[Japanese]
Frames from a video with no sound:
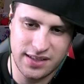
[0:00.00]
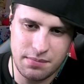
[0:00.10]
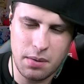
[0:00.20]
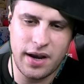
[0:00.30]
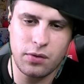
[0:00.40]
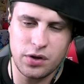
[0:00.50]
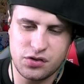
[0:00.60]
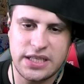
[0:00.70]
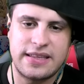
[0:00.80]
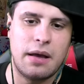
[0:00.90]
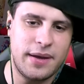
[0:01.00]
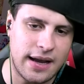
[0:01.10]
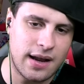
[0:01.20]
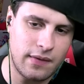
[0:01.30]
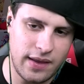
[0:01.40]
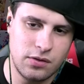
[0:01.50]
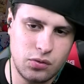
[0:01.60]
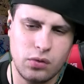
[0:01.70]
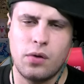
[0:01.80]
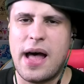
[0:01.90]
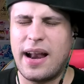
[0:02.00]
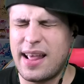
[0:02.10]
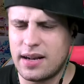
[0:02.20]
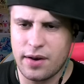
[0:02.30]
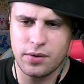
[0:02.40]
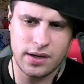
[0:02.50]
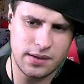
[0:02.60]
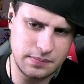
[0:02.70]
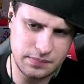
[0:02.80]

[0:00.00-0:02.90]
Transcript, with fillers: 今までと一緒じゃダメだからね。どんどん慣れられるから。